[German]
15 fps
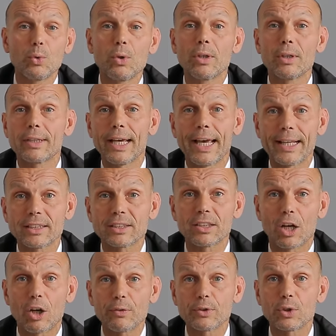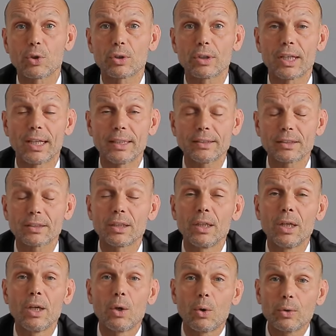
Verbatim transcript: du gehetzt auftauchen kannst.